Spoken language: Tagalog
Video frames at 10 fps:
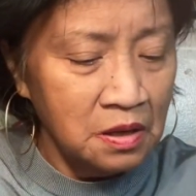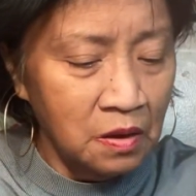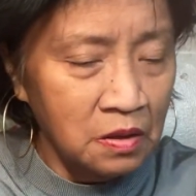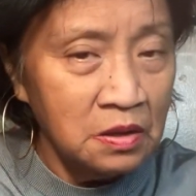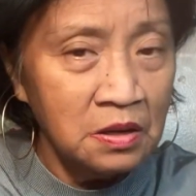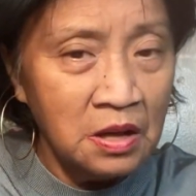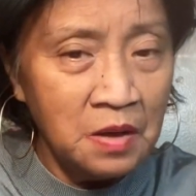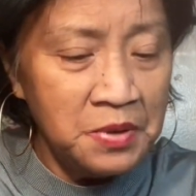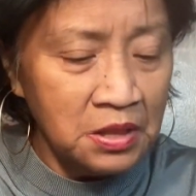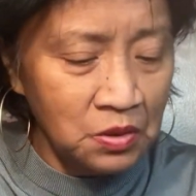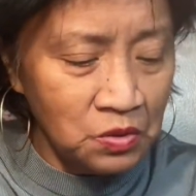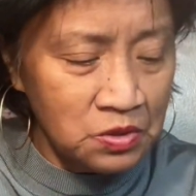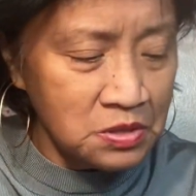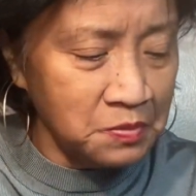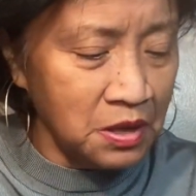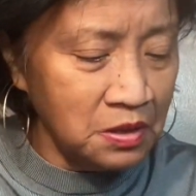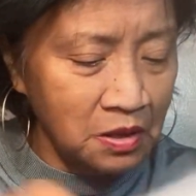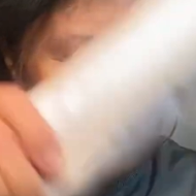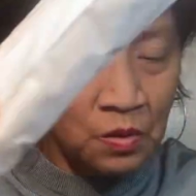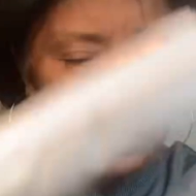Oh, gagamitin ko to sa Monday.
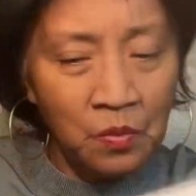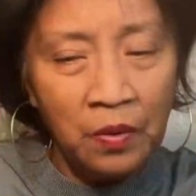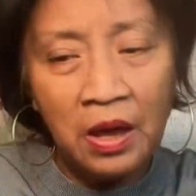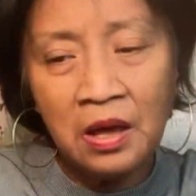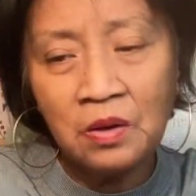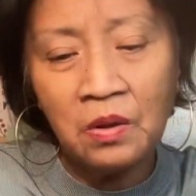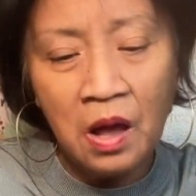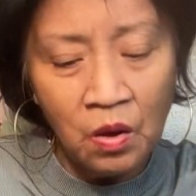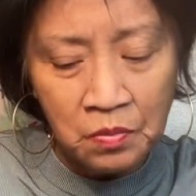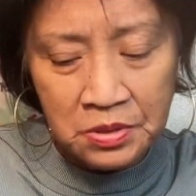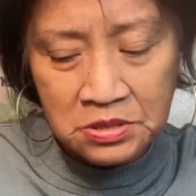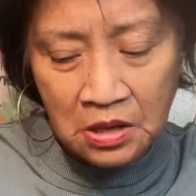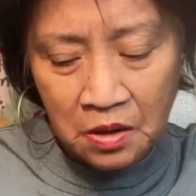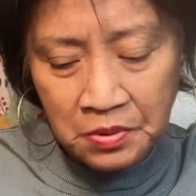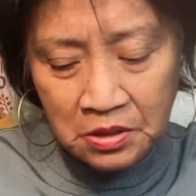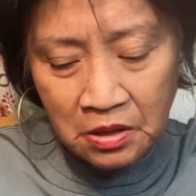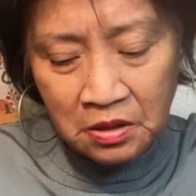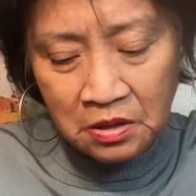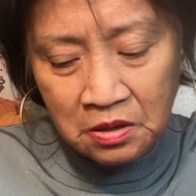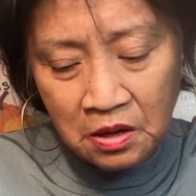Naku, Weng, wala akong masabi
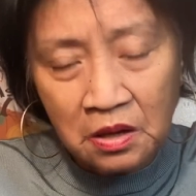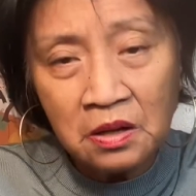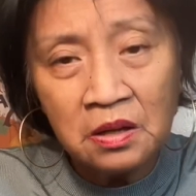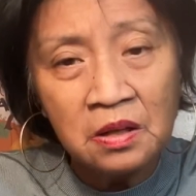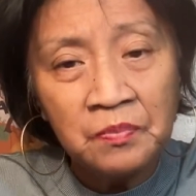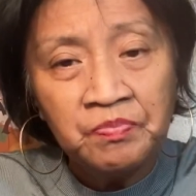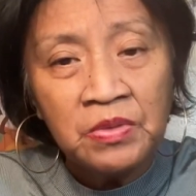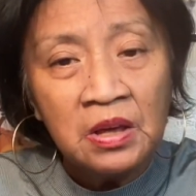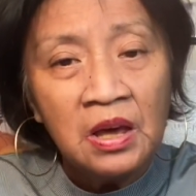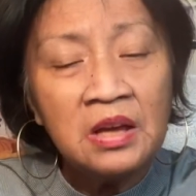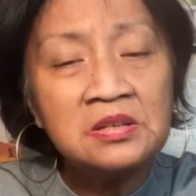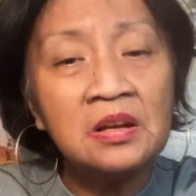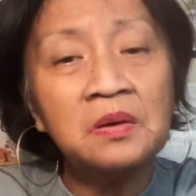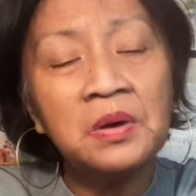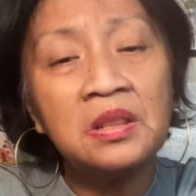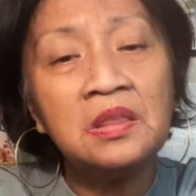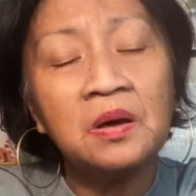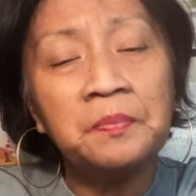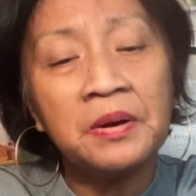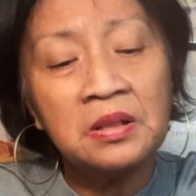talaga. Eh, Isa naman, di,
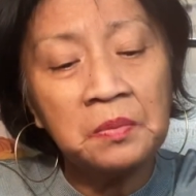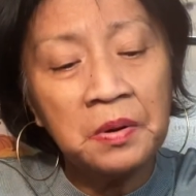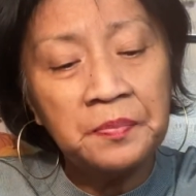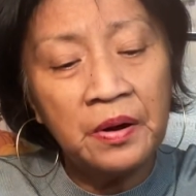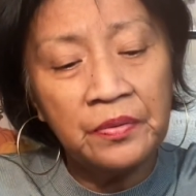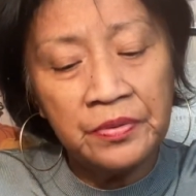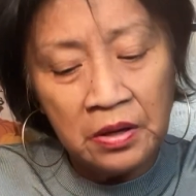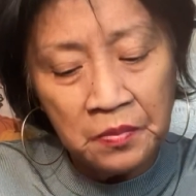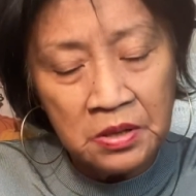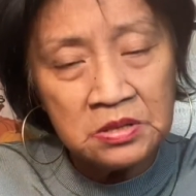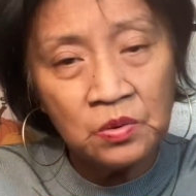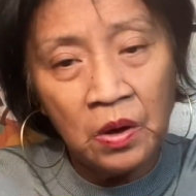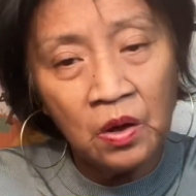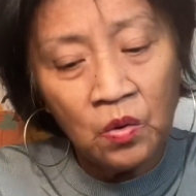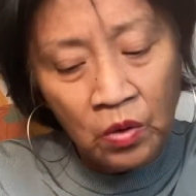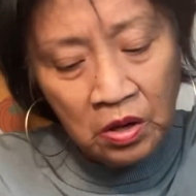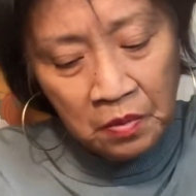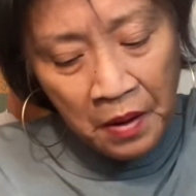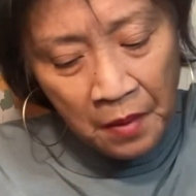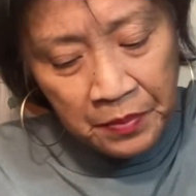pag nagba-birthday naman si Weng, o kaya
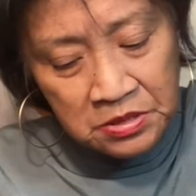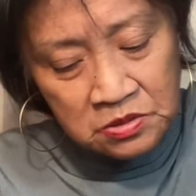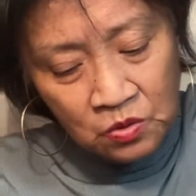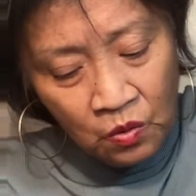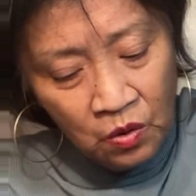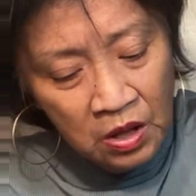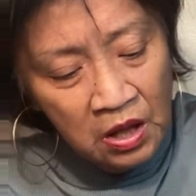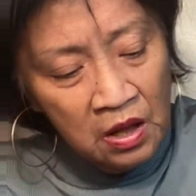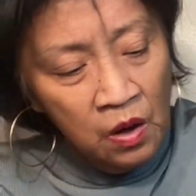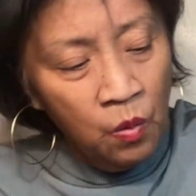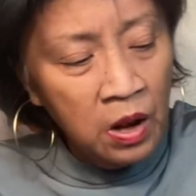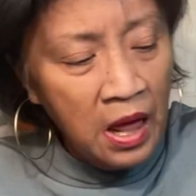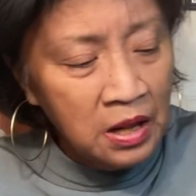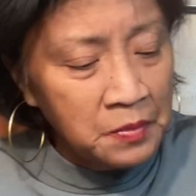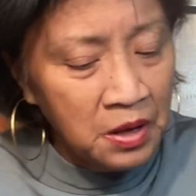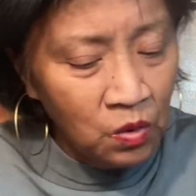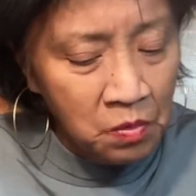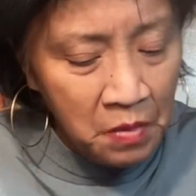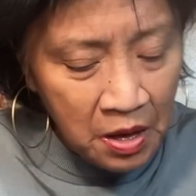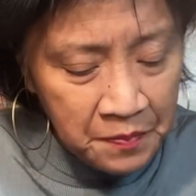nagpapasko, wala naman
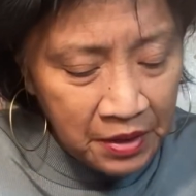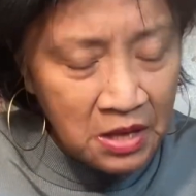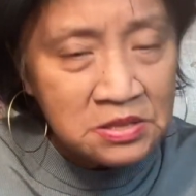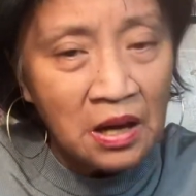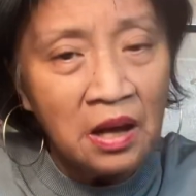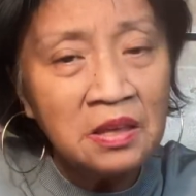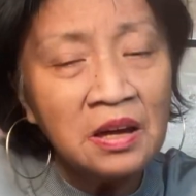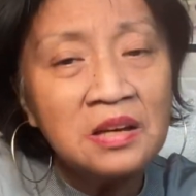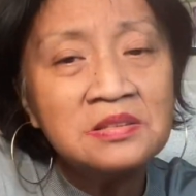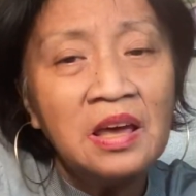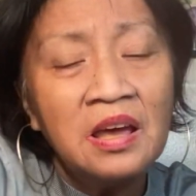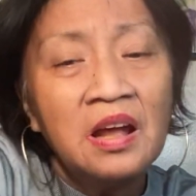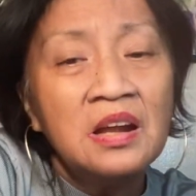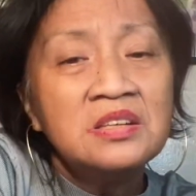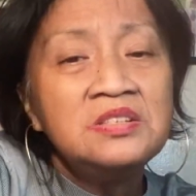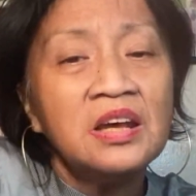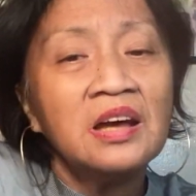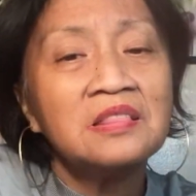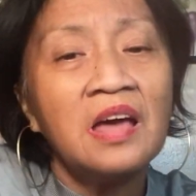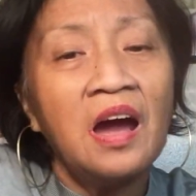akong maibigay sa kanya kasi she
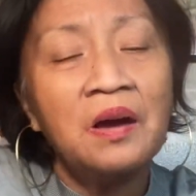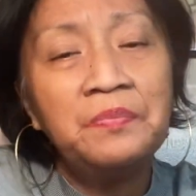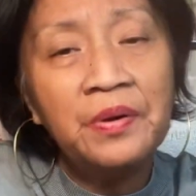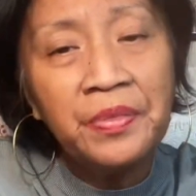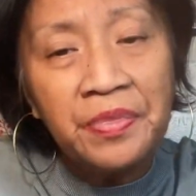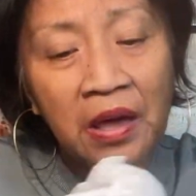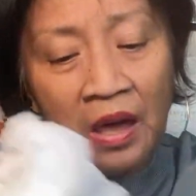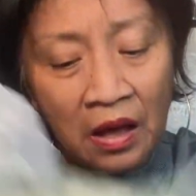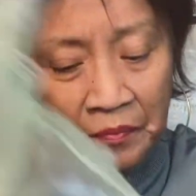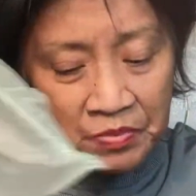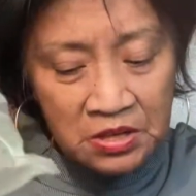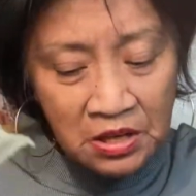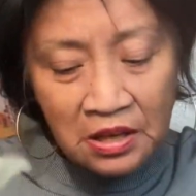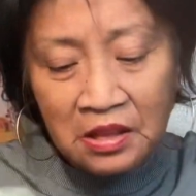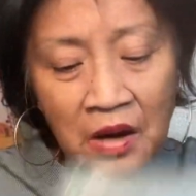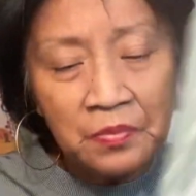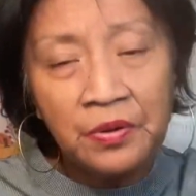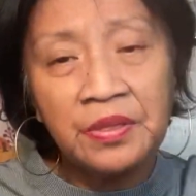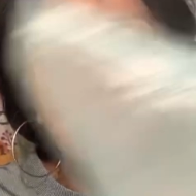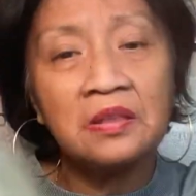got everything. She got
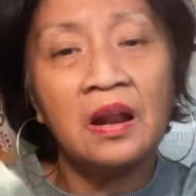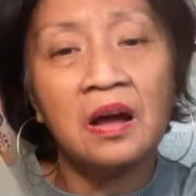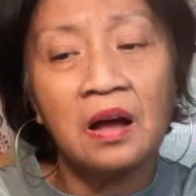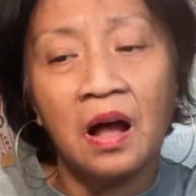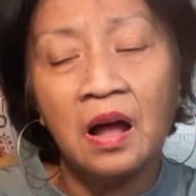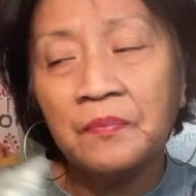everything talaga.